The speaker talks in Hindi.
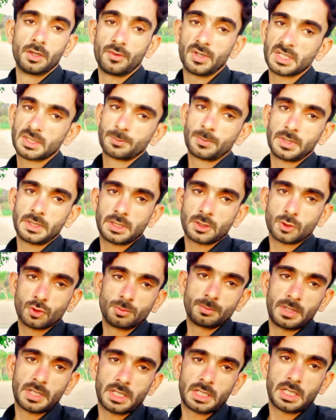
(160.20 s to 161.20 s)
वत फिर
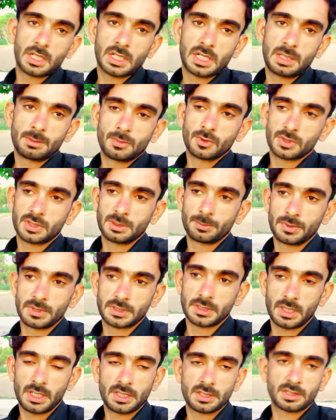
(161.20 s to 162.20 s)
घुमण ला काम उस
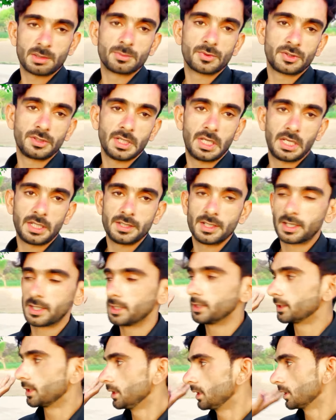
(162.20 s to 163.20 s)
पिछा शमसी वाले
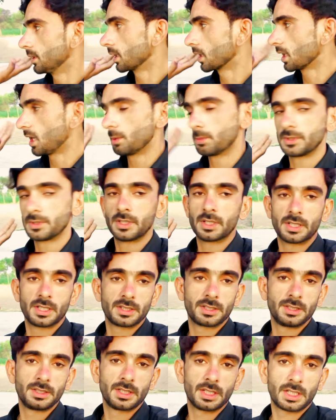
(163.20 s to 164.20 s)
जाने तो इन्हों का काम
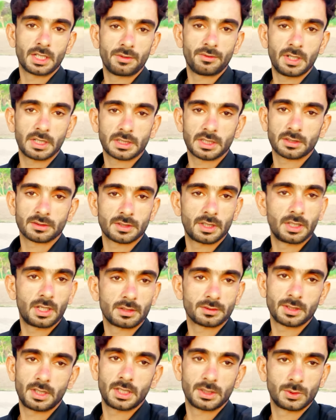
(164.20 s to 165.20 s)
जाने ठीक है ना वत अस
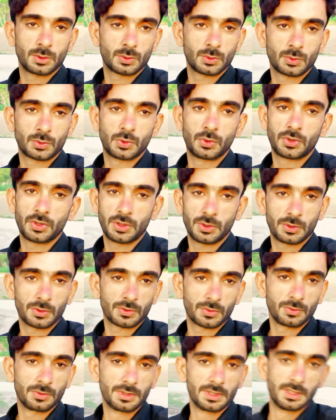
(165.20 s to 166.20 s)
आज़ाद होसूँ छुट्टे
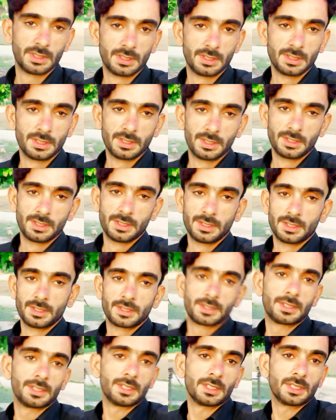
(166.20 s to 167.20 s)
होसूँ
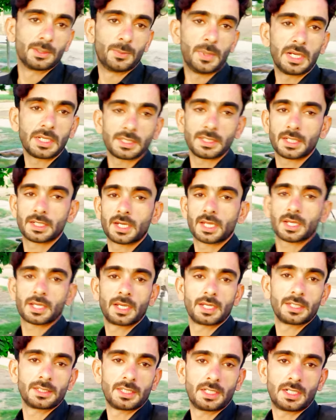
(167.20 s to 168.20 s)
तो बाकी अगर
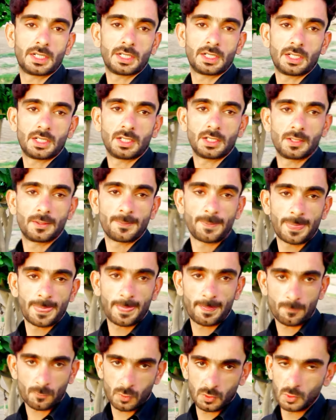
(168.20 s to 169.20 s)
कहें
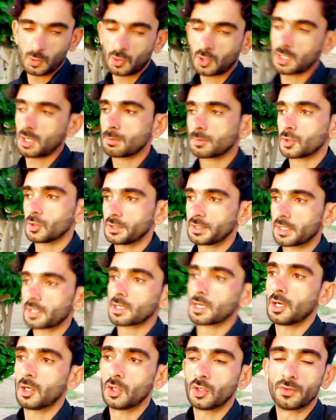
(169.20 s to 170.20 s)
कोई हुक्म कोई
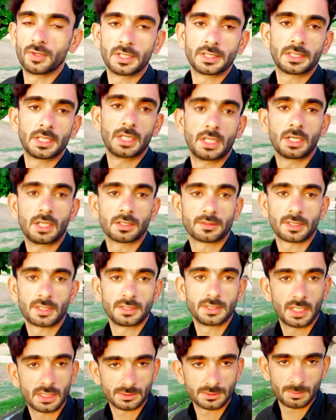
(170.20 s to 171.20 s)
दड़का होवे तो असा
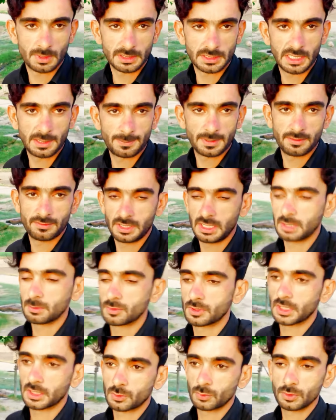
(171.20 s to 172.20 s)
नियाजमंद है पे वेला
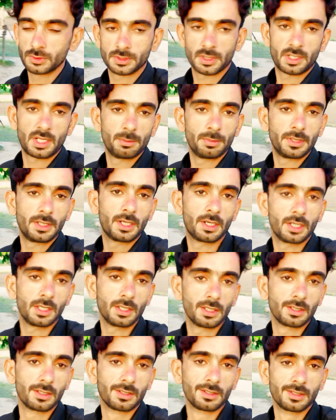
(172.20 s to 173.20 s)
मुंडा तू ही सारा बिरा
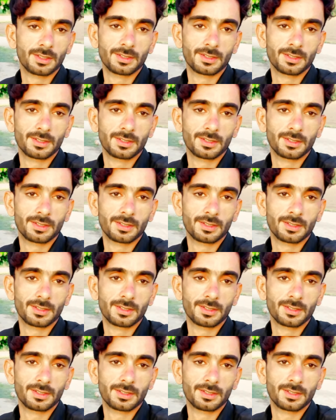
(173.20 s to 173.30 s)
है